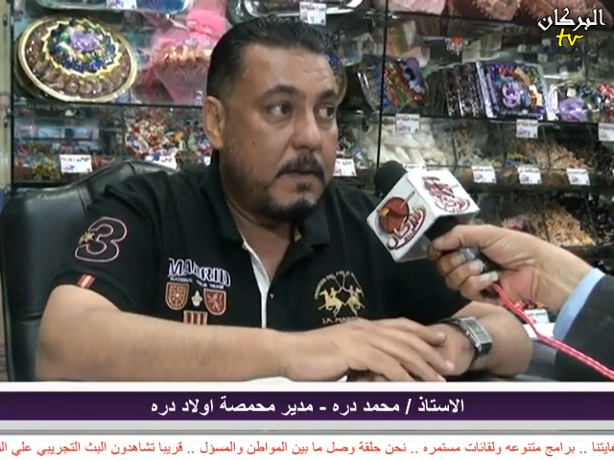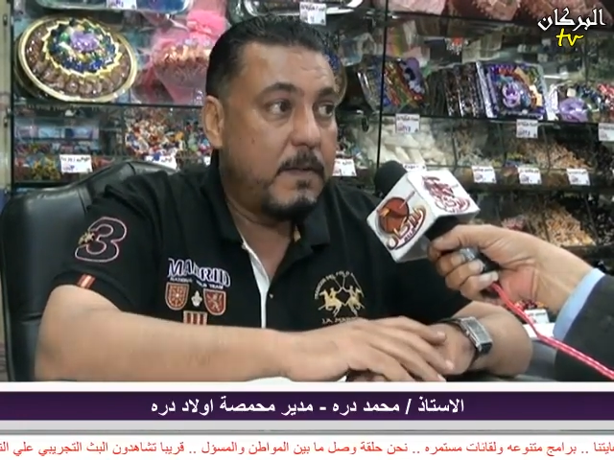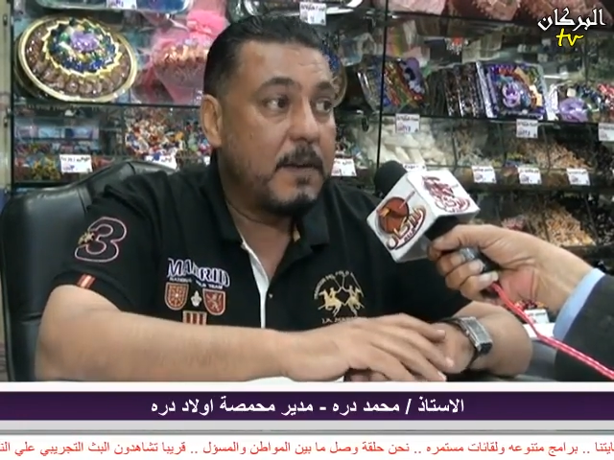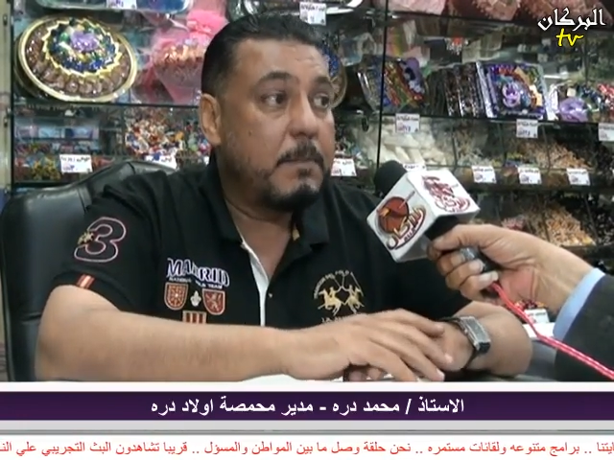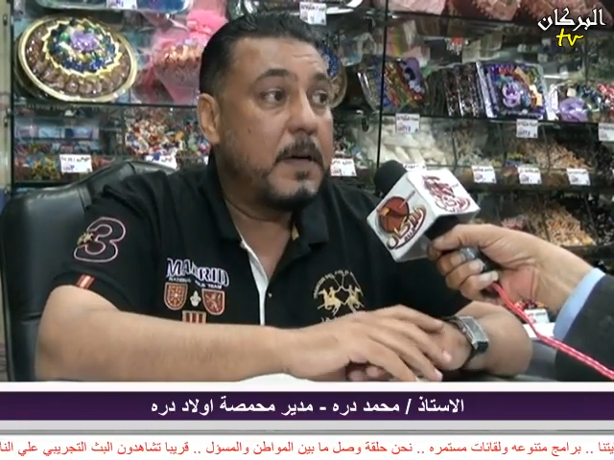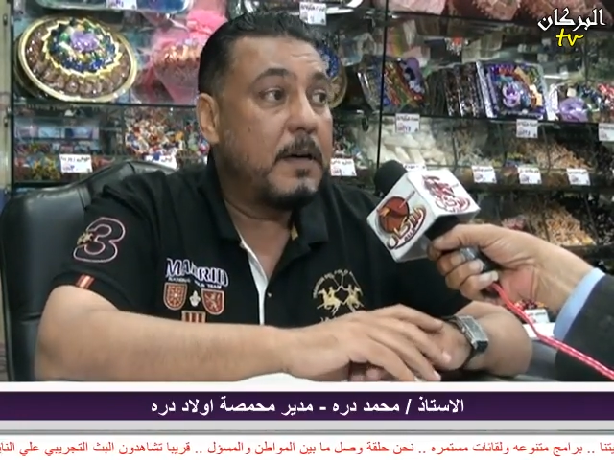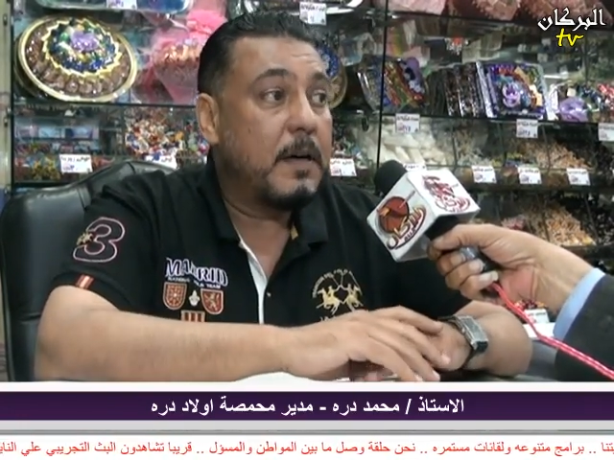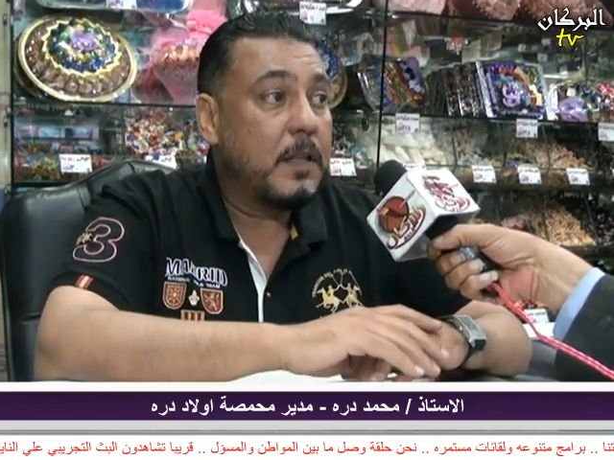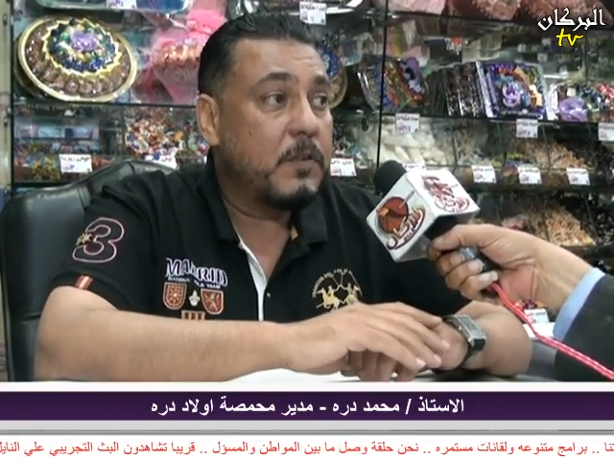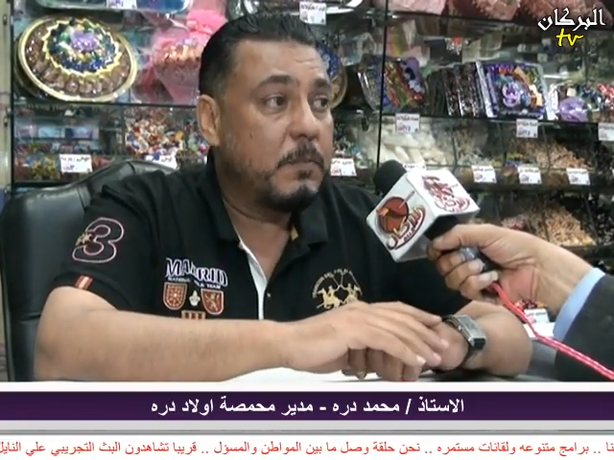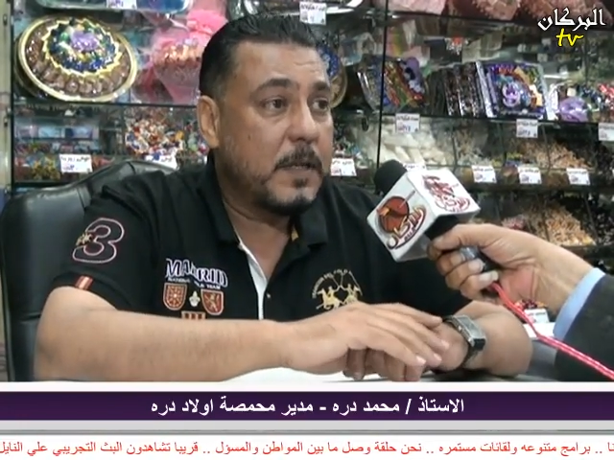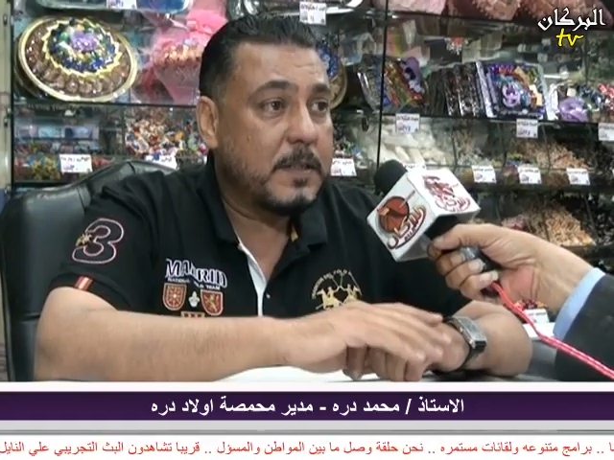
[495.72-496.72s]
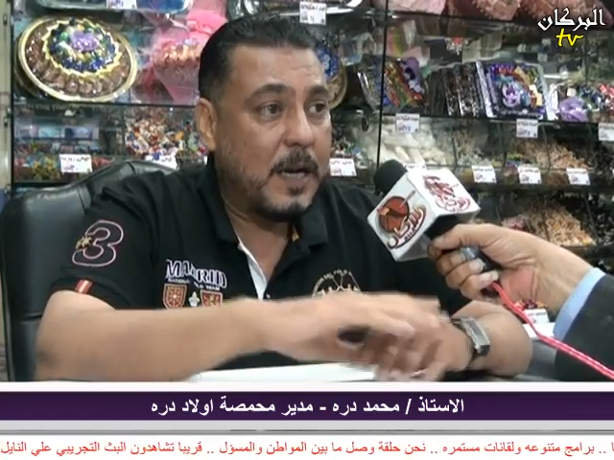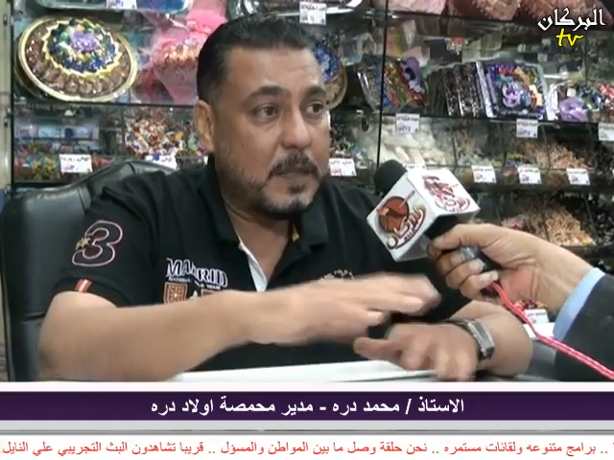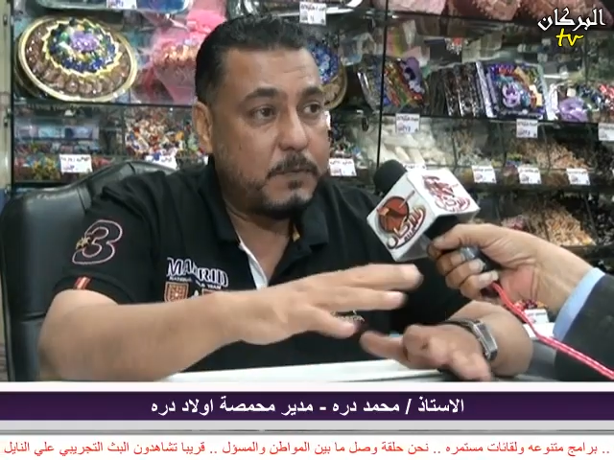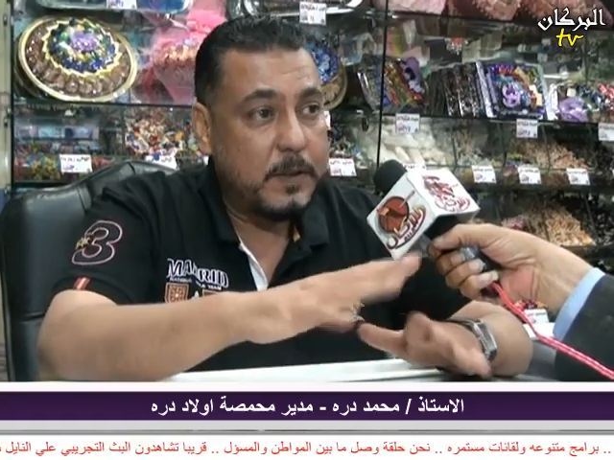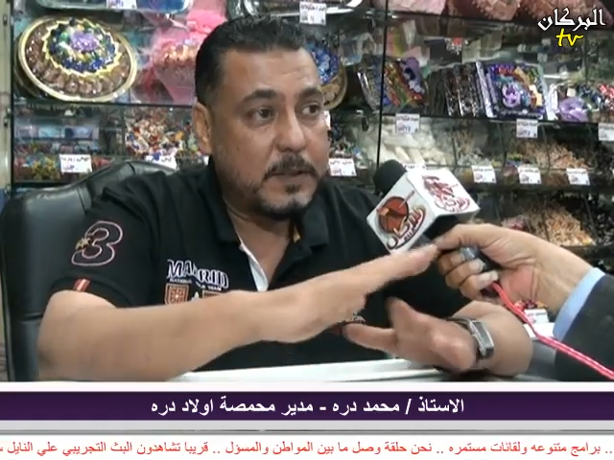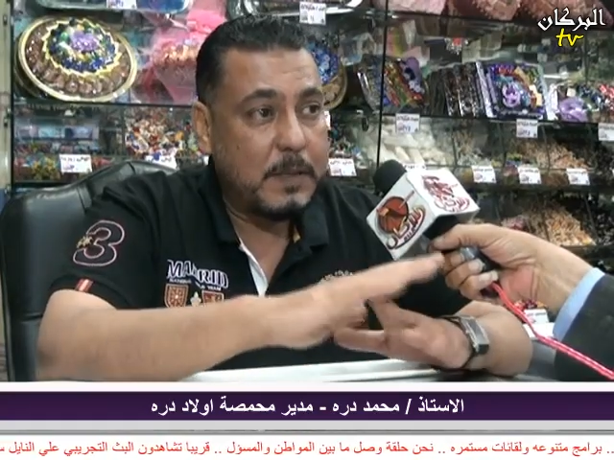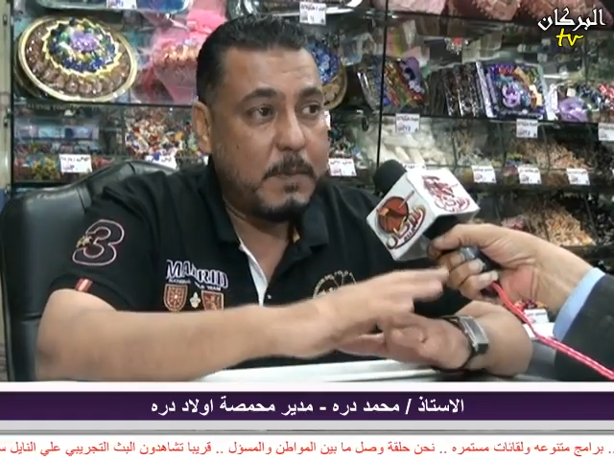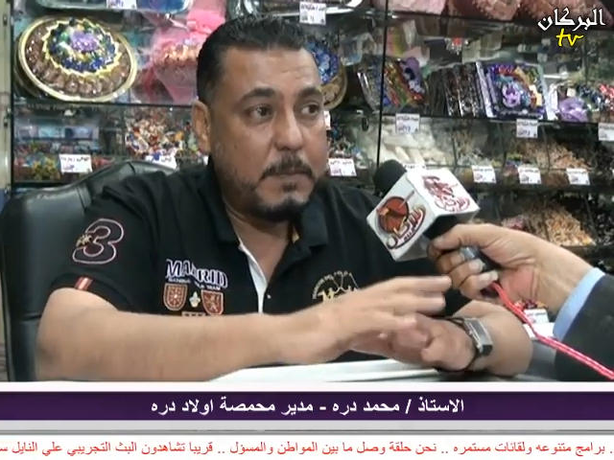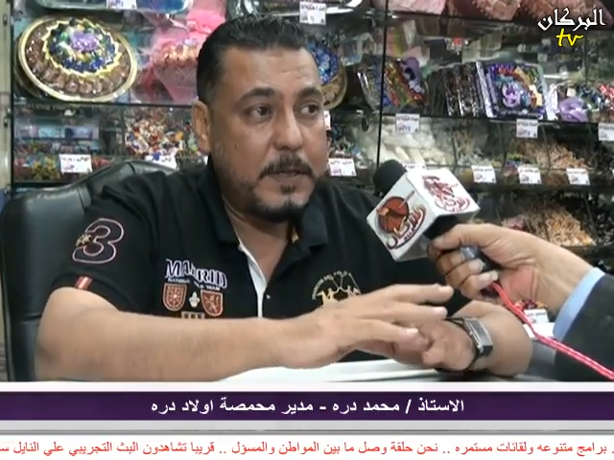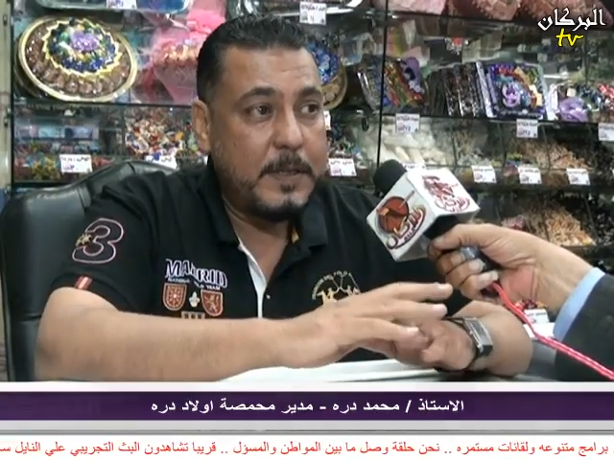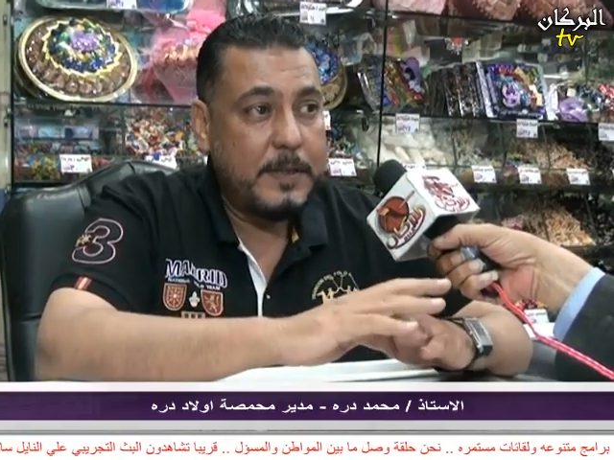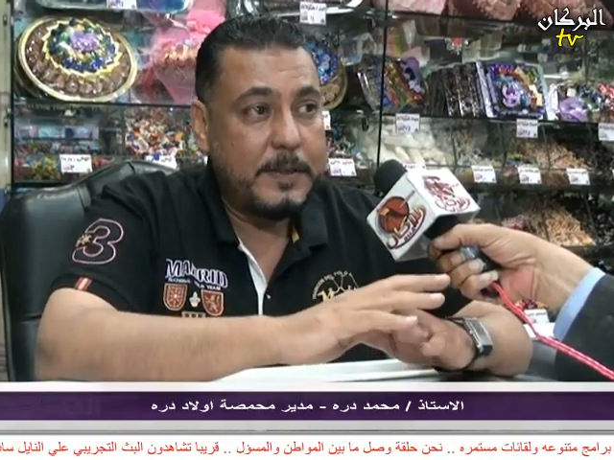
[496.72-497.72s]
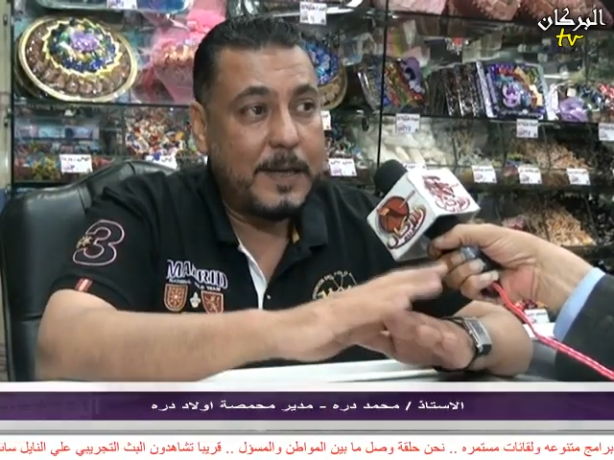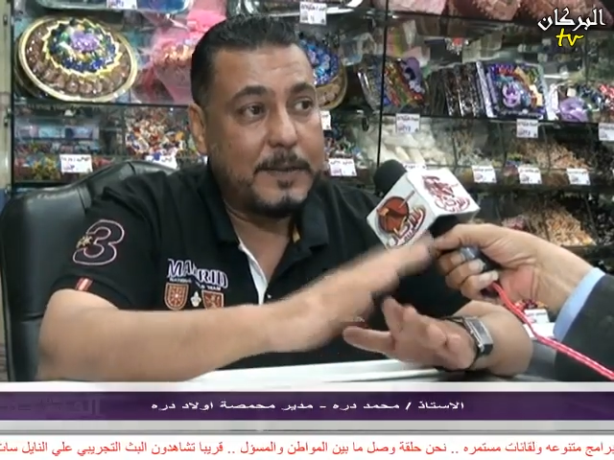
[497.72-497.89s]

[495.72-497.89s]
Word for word: فلما انقرضت في مصر قعد فتره ما بين